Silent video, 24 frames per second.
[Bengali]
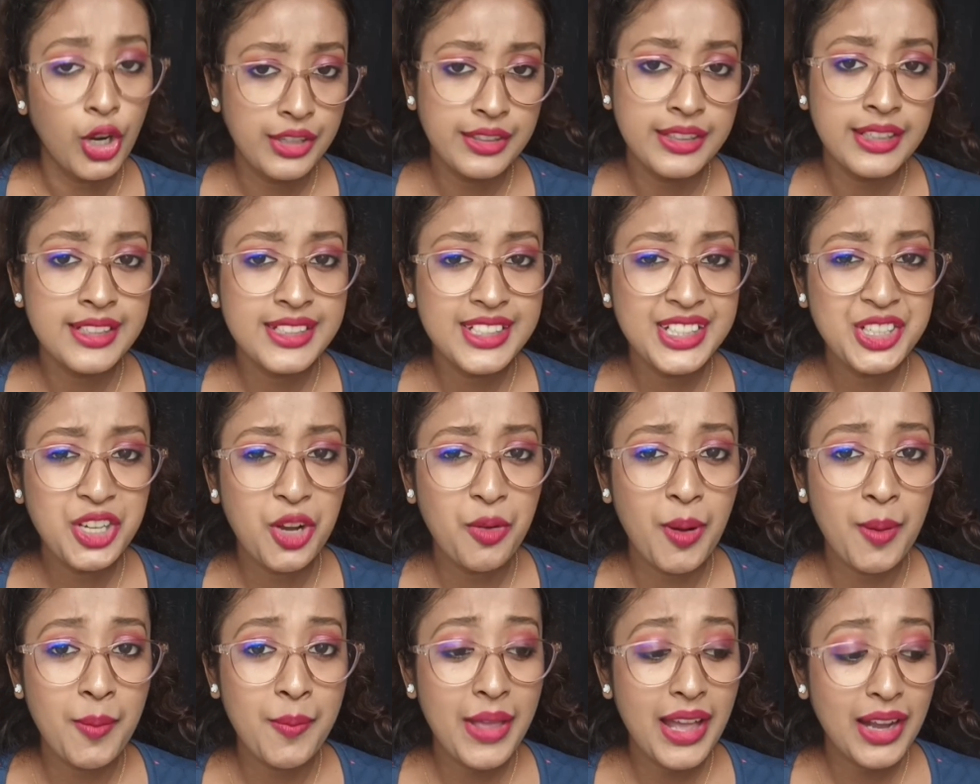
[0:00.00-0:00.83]
কন্টেন্ট
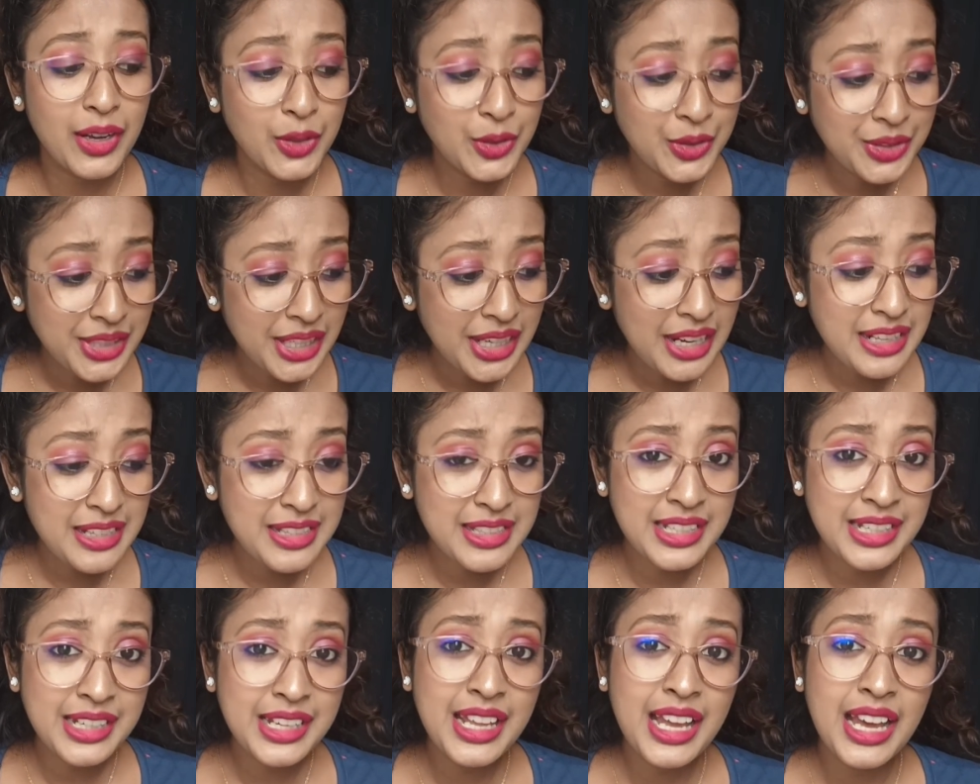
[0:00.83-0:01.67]
কন্টেন্টের অভাবে এখন তারা
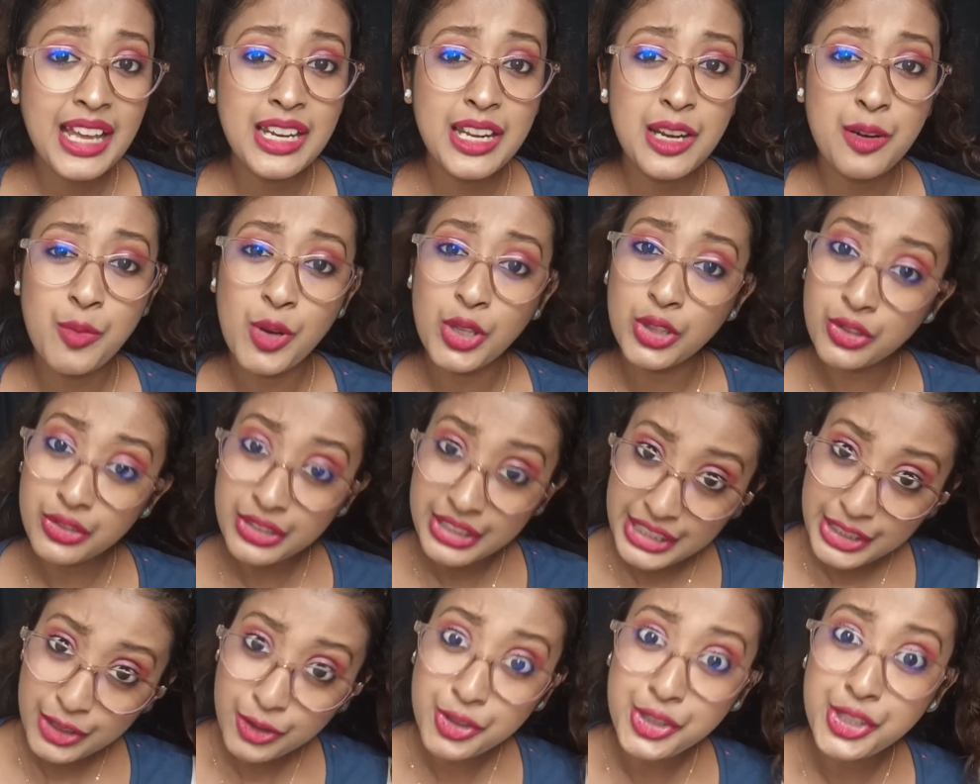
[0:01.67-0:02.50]
সিরিয়ালের মতন
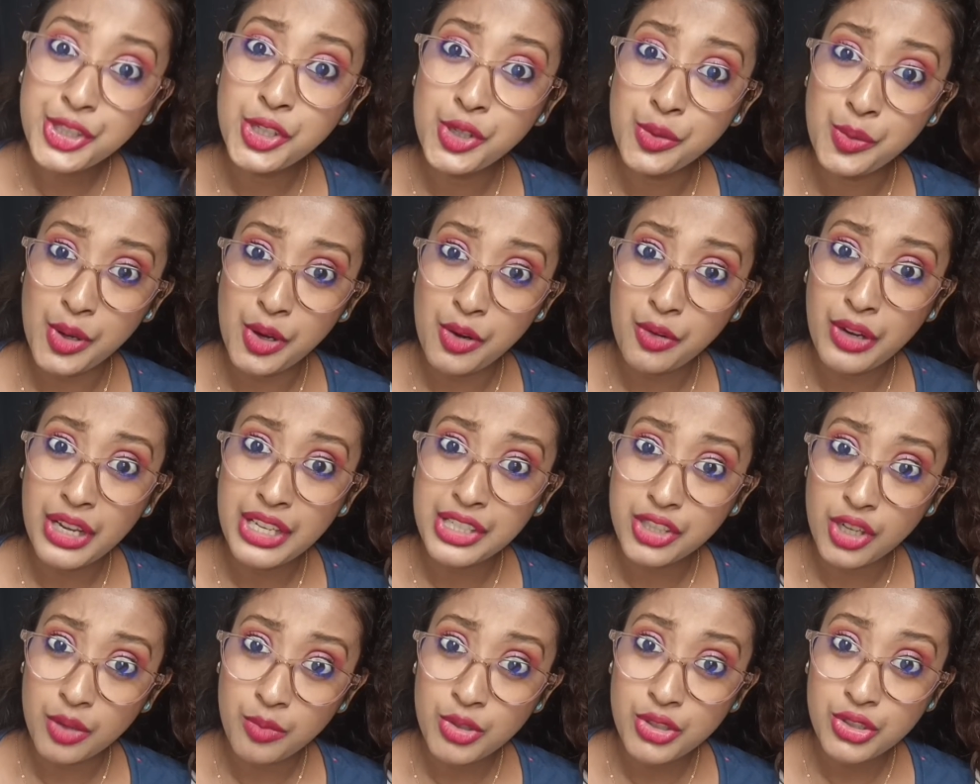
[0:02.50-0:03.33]
ইউটিউবেও
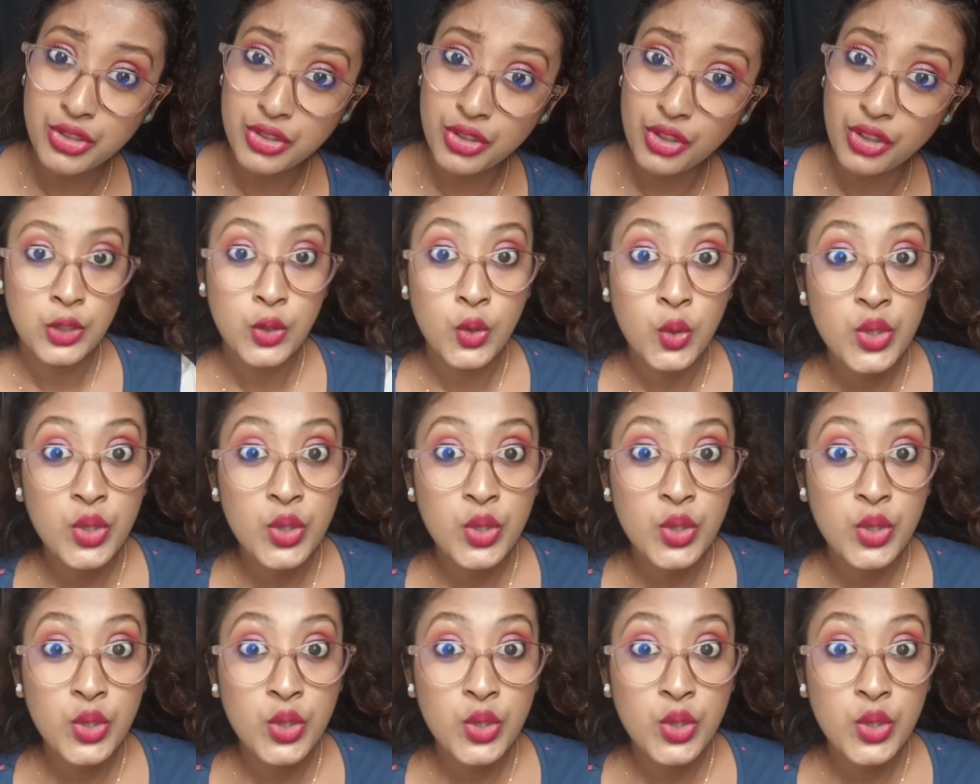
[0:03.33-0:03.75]
এই সমস্ত